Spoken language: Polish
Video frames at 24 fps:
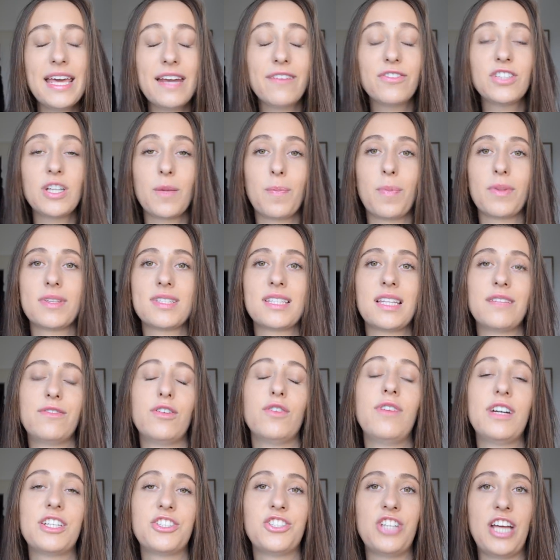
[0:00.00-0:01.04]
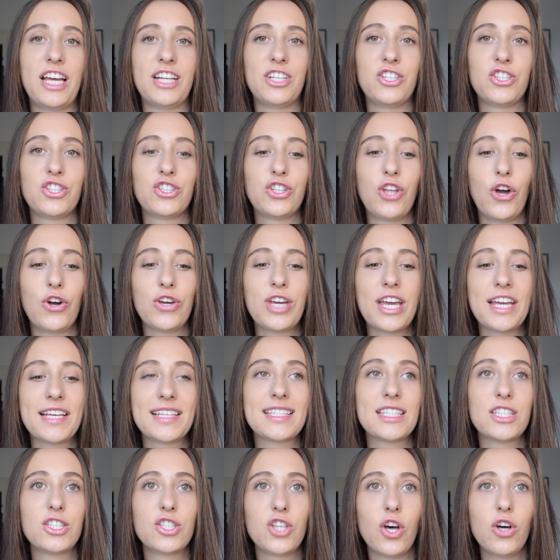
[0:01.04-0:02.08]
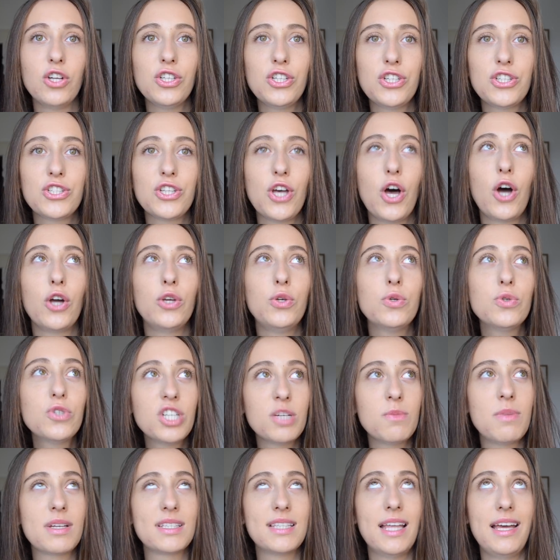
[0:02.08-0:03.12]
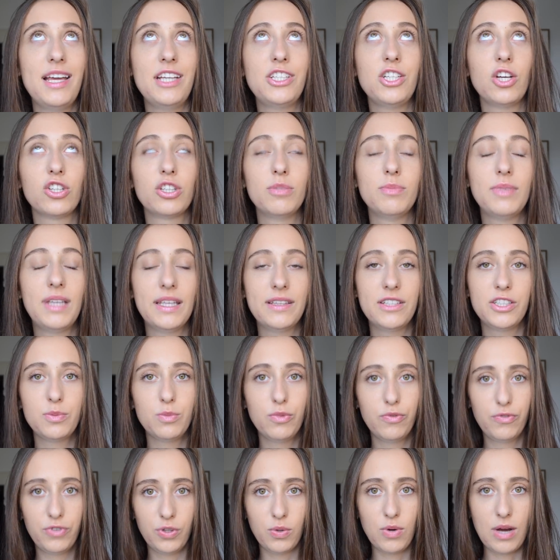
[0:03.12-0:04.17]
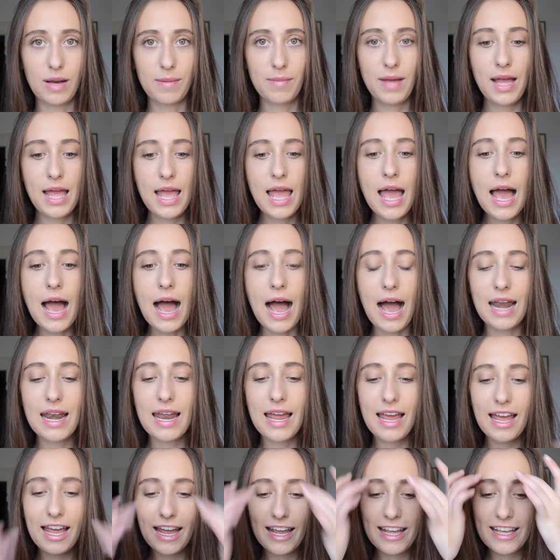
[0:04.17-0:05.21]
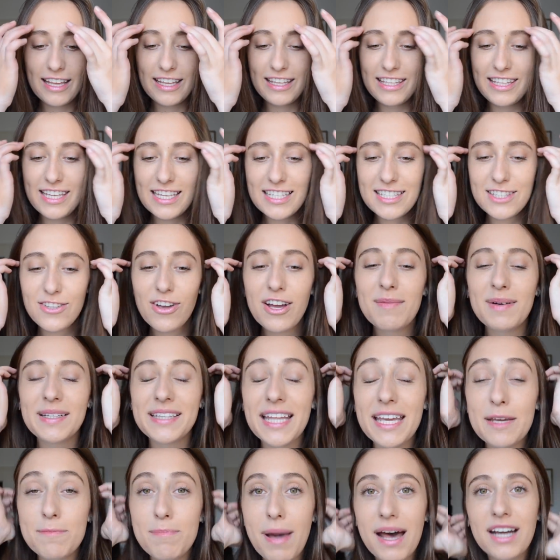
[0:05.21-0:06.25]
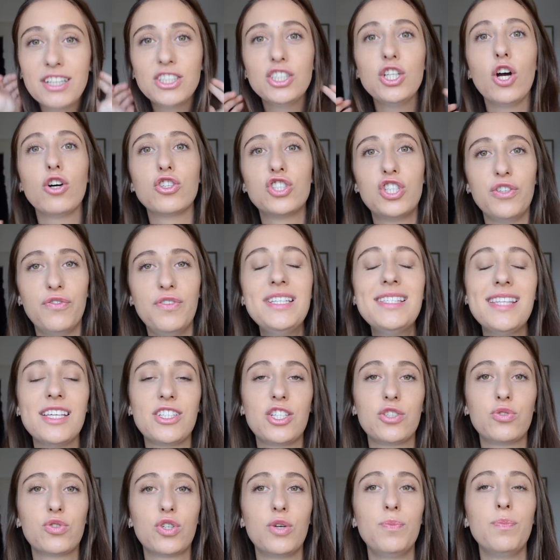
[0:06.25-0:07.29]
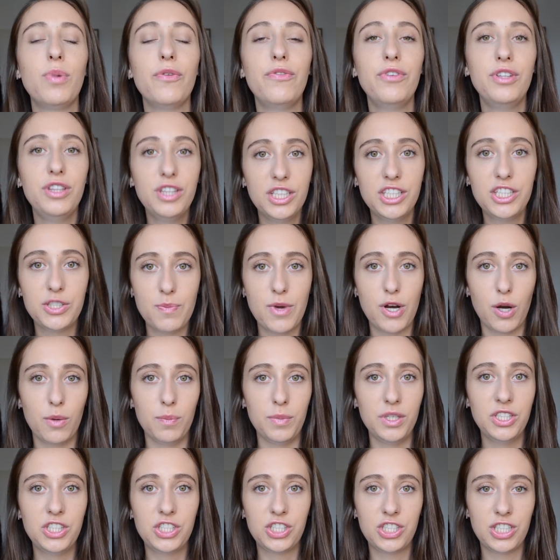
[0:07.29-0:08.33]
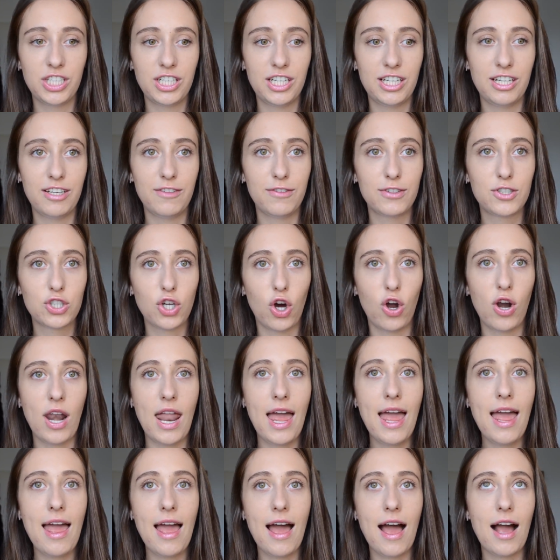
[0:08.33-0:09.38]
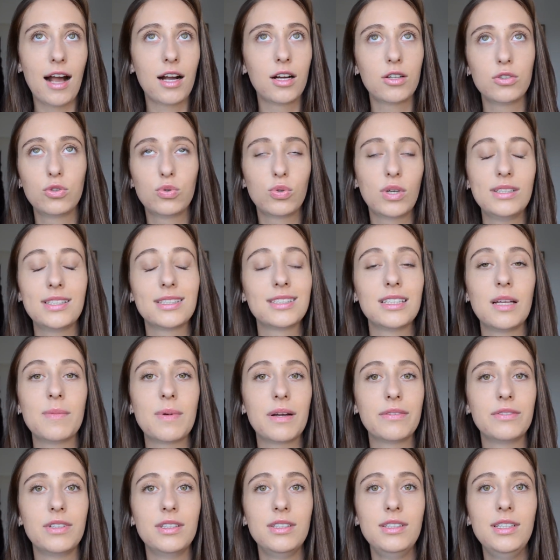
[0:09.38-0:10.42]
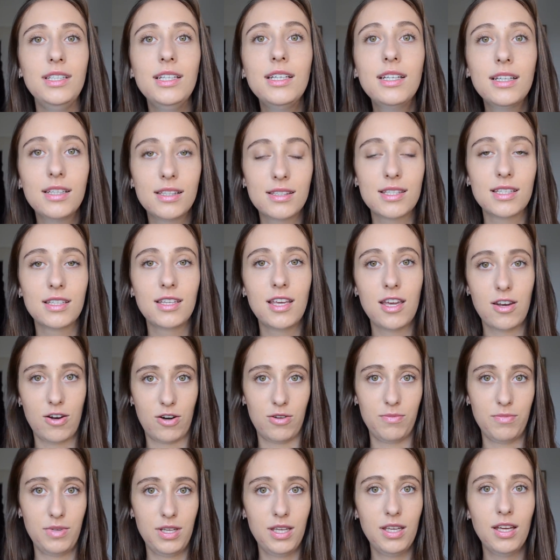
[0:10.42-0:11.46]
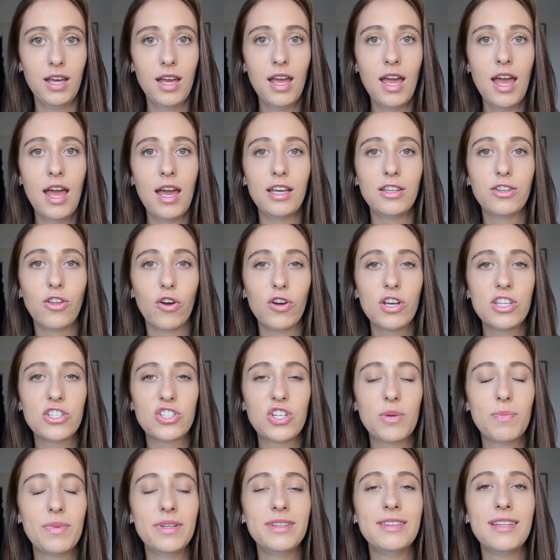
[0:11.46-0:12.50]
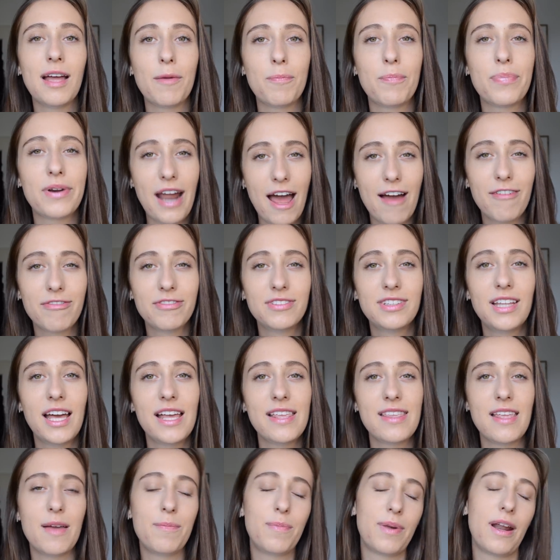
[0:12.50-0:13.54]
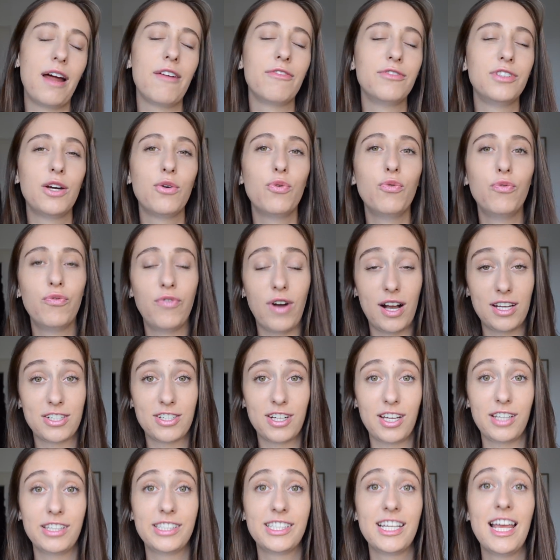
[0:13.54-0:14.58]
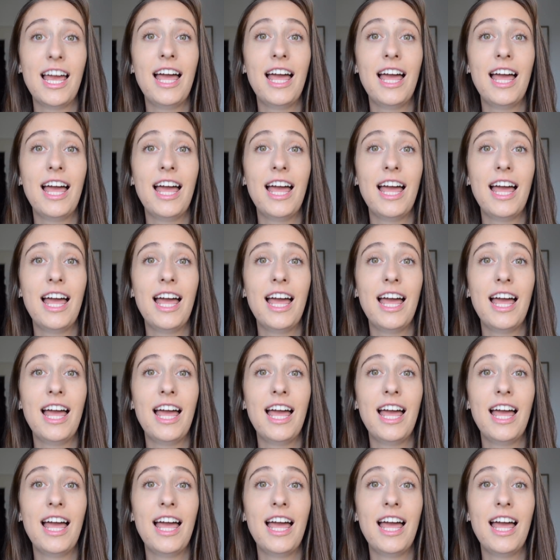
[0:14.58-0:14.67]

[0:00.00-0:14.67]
Pierwsza podstawowa rzecz to jest coś, co już chyba zdaje się o tym kiedyś mówiłam, ale jest to chyba najbardziej oczywista rzecz, którą powinniśmy robić e, w szkole, a której tak naprawdę nikt nie robi i to jest, żeby naprawdę, naprawdę uważać